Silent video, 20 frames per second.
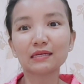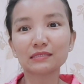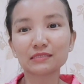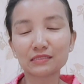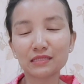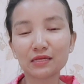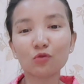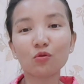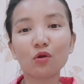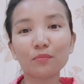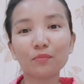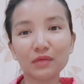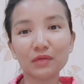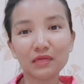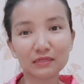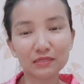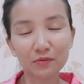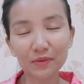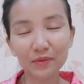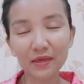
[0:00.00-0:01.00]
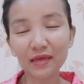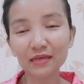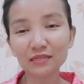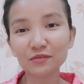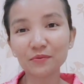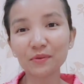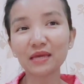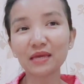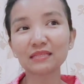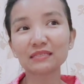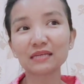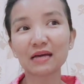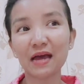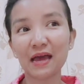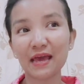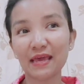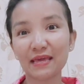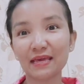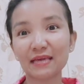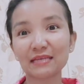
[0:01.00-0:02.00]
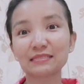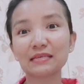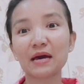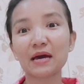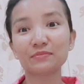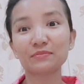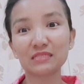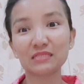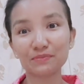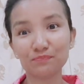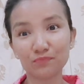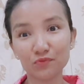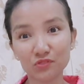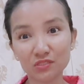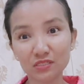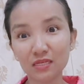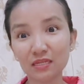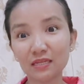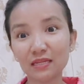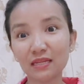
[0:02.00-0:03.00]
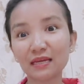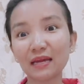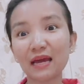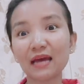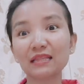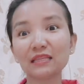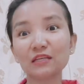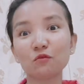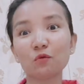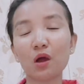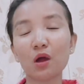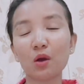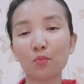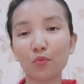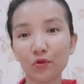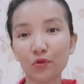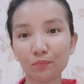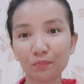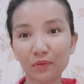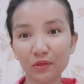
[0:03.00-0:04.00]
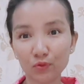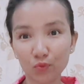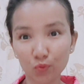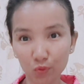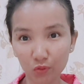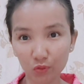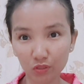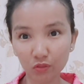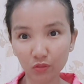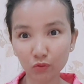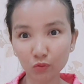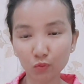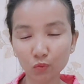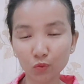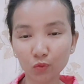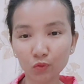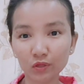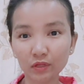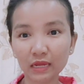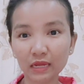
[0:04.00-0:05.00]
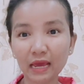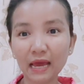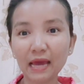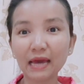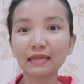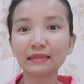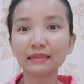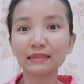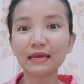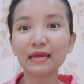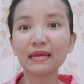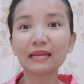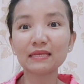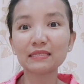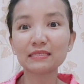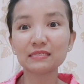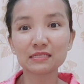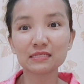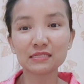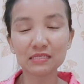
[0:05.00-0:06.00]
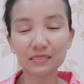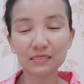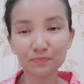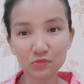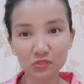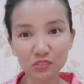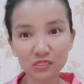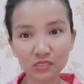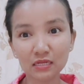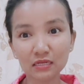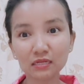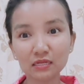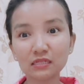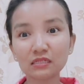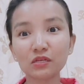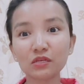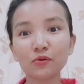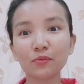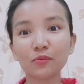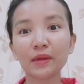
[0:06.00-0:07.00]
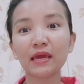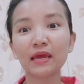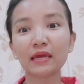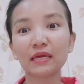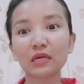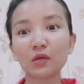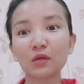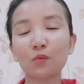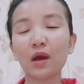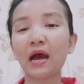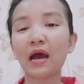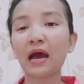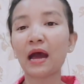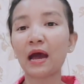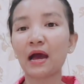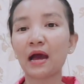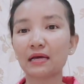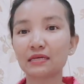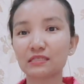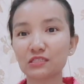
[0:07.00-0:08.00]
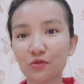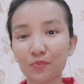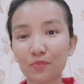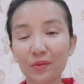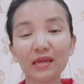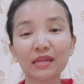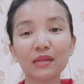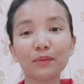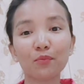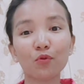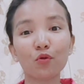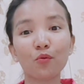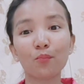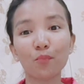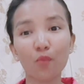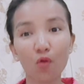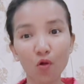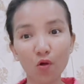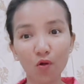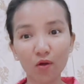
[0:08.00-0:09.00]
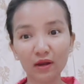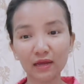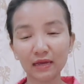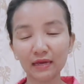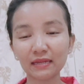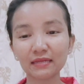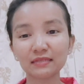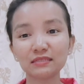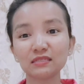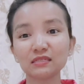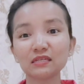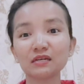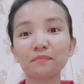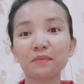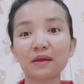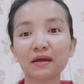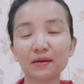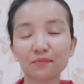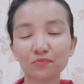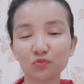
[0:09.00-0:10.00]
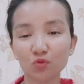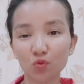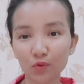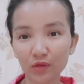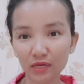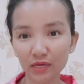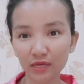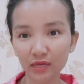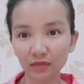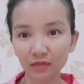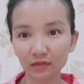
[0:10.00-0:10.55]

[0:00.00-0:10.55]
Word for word: ในความคิดจะแพรจะแพรจะหายแค่สามสิบเปอร์เซ็นในการที่วางผลประโยชน์เนาะทุกคน แต่ในเจ็ดสิบเปอร์เซ็นคือจะแพรคิดว่าอ่ะจะแพรได้พบพอแล้วก็ได้เจอมากับตัวเอง